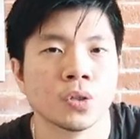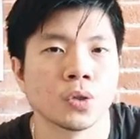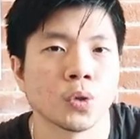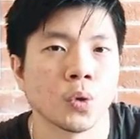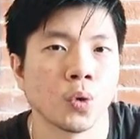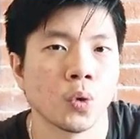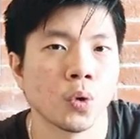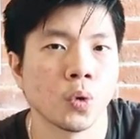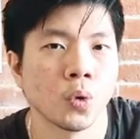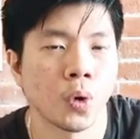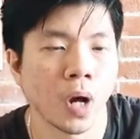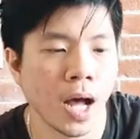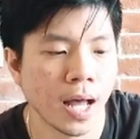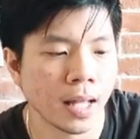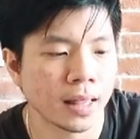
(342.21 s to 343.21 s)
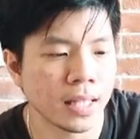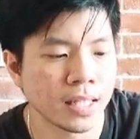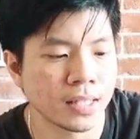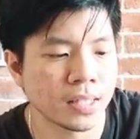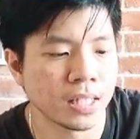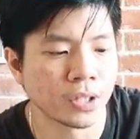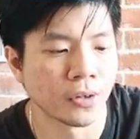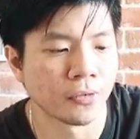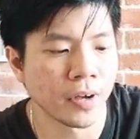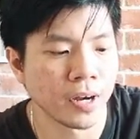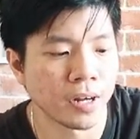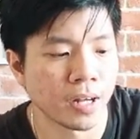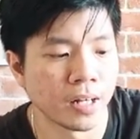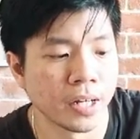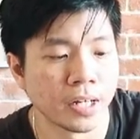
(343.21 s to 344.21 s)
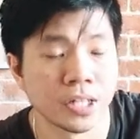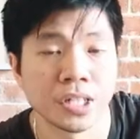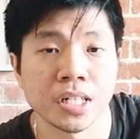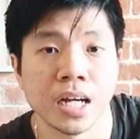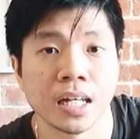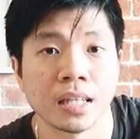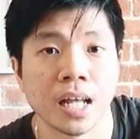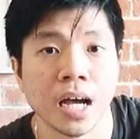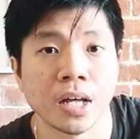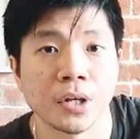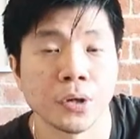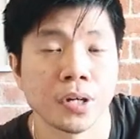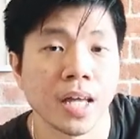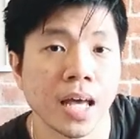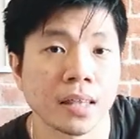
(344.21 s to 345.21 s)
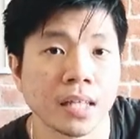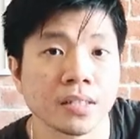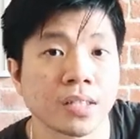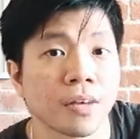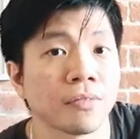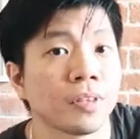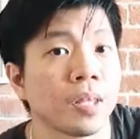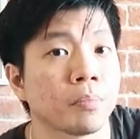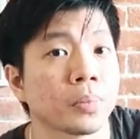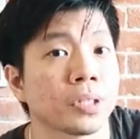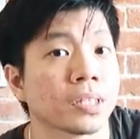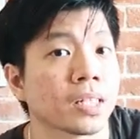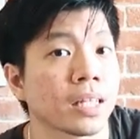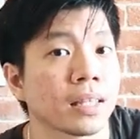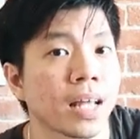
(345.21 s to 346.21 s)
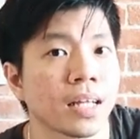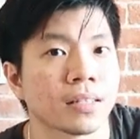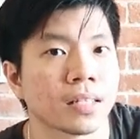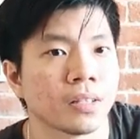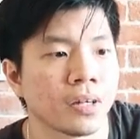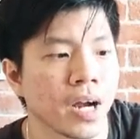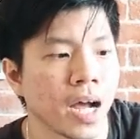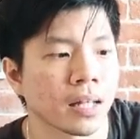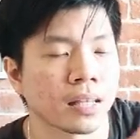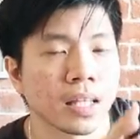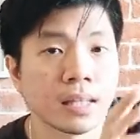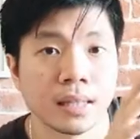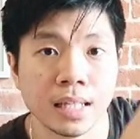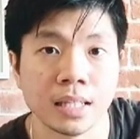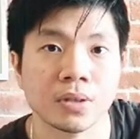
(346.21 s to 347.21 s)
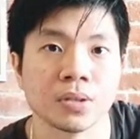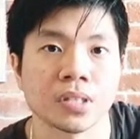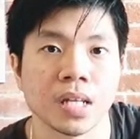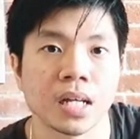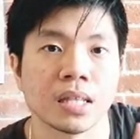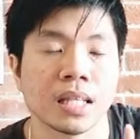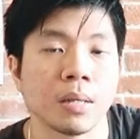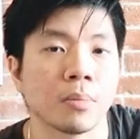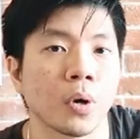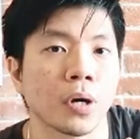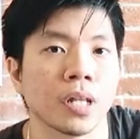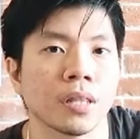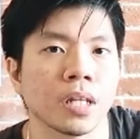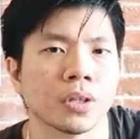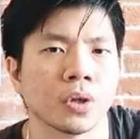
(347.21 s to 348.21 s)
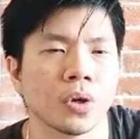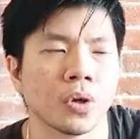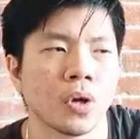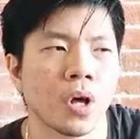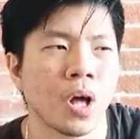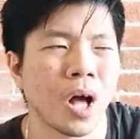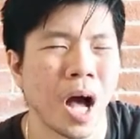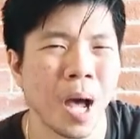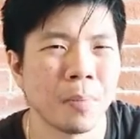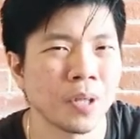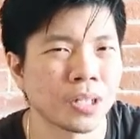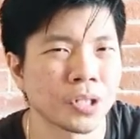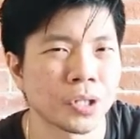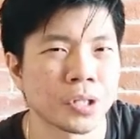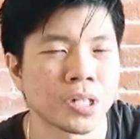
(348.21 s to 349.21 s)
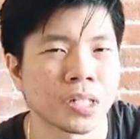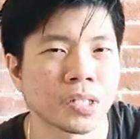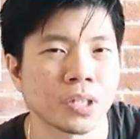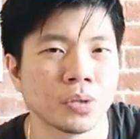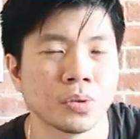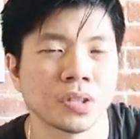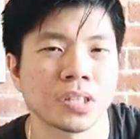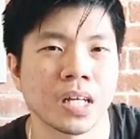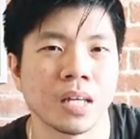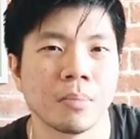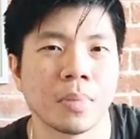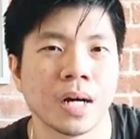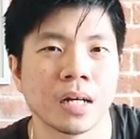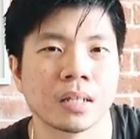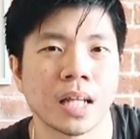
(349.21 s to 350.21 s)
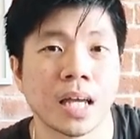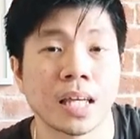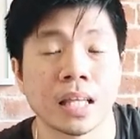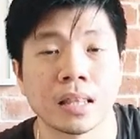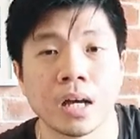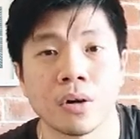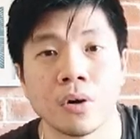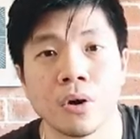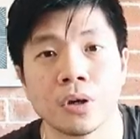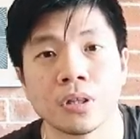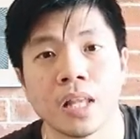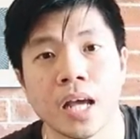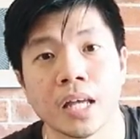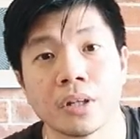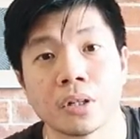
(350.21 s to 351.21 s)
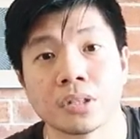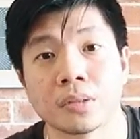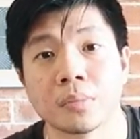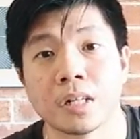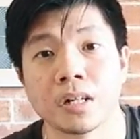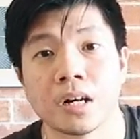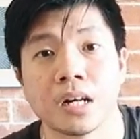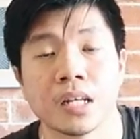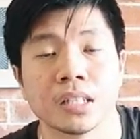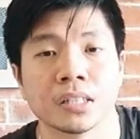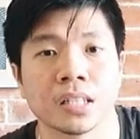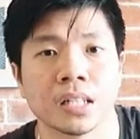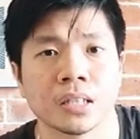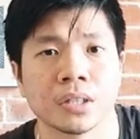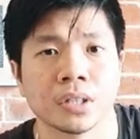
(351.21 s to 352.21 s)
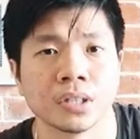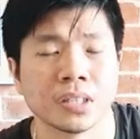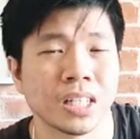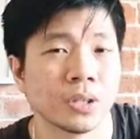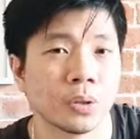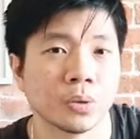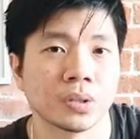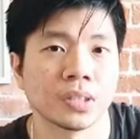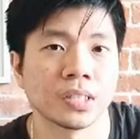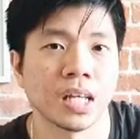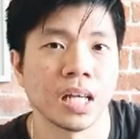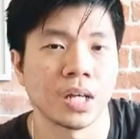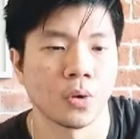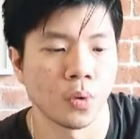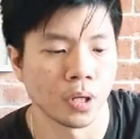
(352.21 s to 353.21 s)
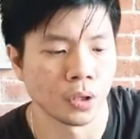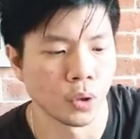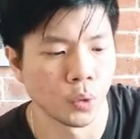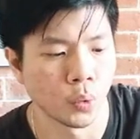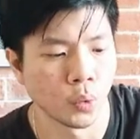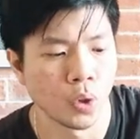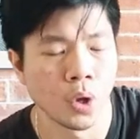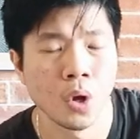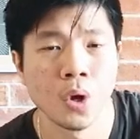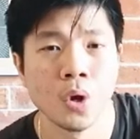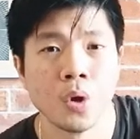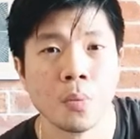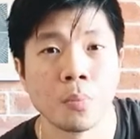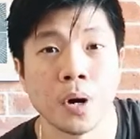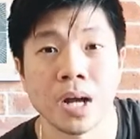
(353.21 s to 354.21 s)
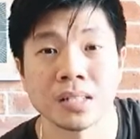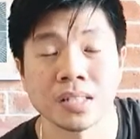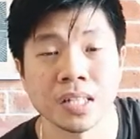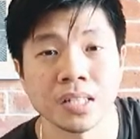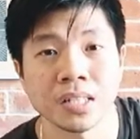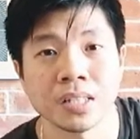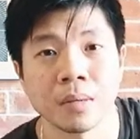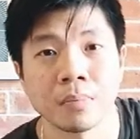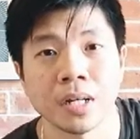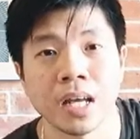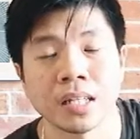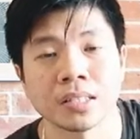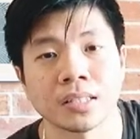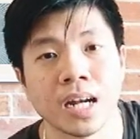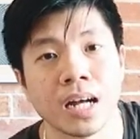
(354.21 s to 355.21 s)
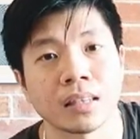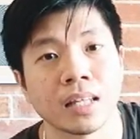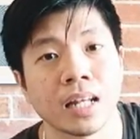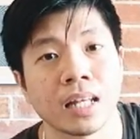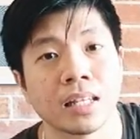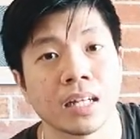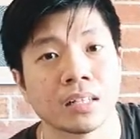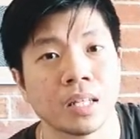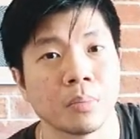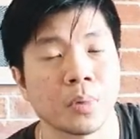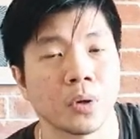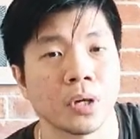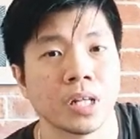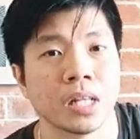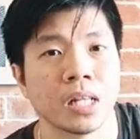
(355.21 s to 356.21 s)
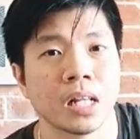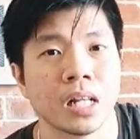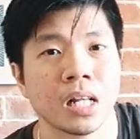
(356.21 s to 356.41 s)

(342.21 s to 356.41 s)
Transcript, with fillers: So, at least dito, very clear siya na you're getting 70% azadiractin dito sa neem oil na to. I'm not sure kasi dun sa ibang nakikita ko online or sa mga garden centers, they don't say kung ano yung process ng pag-extract nila ng neem oil.